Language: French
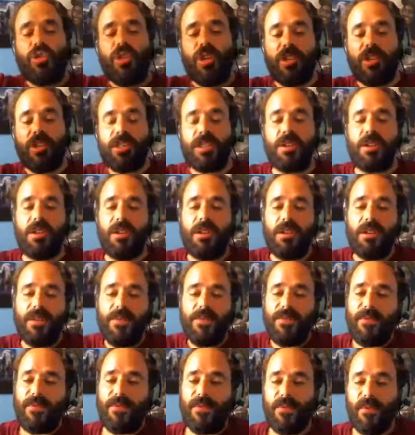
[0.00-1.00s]
de ça. Là.
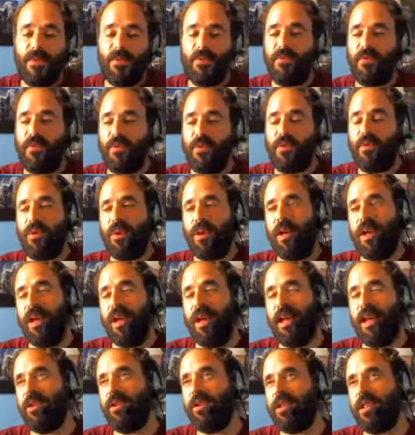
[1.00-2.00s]
Faut, faut, faut.
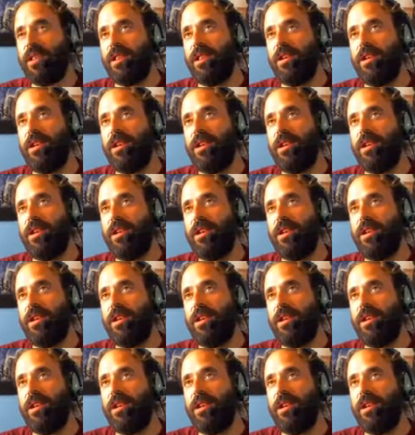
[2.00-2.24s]
Écoute,